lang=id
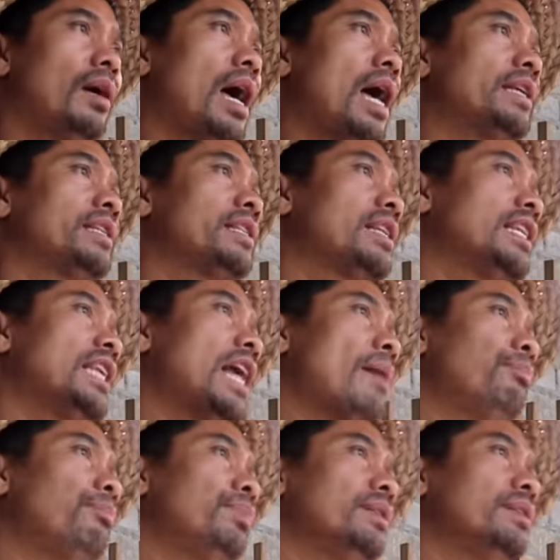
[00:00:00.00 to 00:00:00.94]
Asli
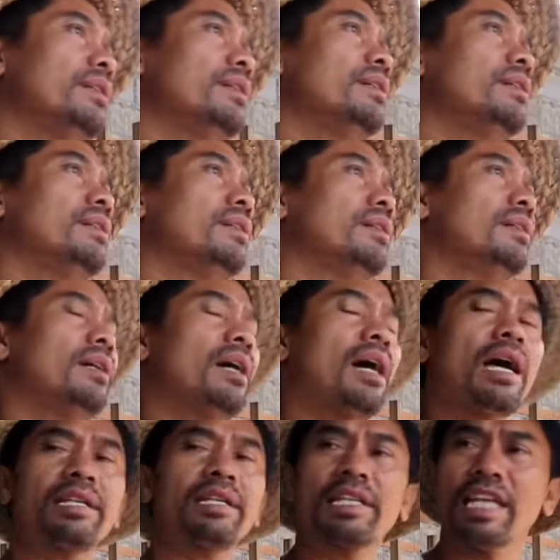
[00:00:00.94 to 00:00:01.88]
apa?
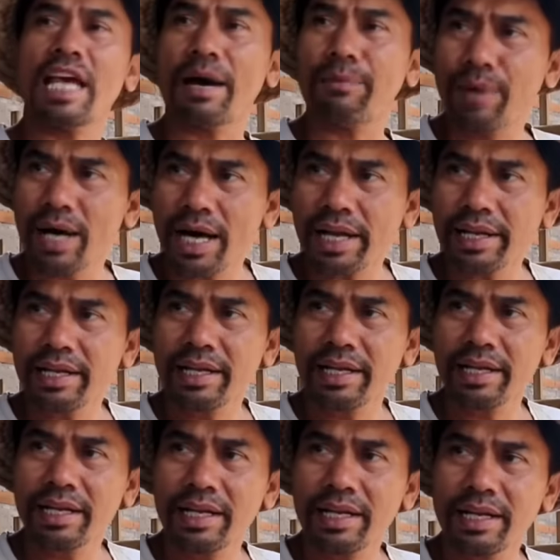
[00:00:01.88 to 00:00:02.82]
Asli abam.
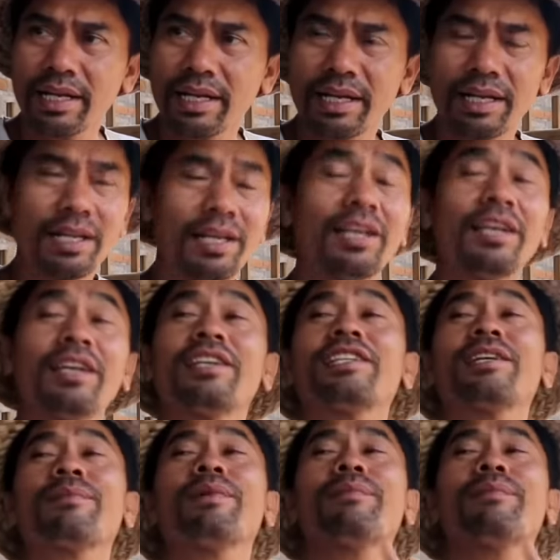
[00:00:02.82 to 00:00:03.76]

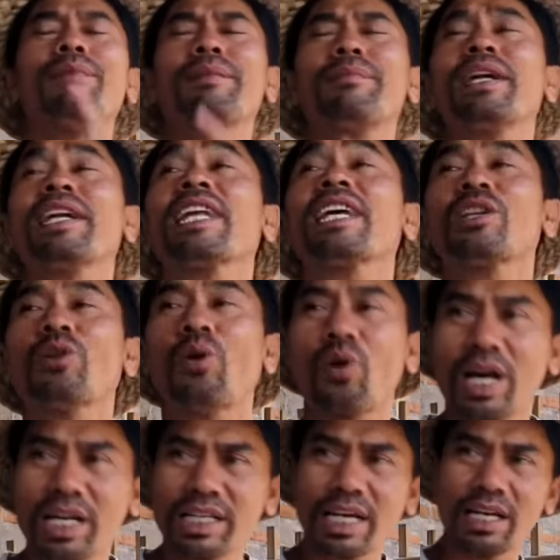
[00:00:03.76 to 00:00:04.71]
Sing ben-ben
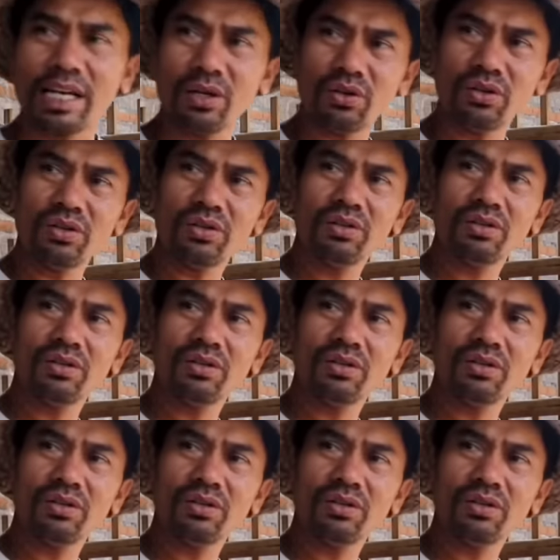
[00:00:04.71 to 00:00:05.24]
tokan ya lo.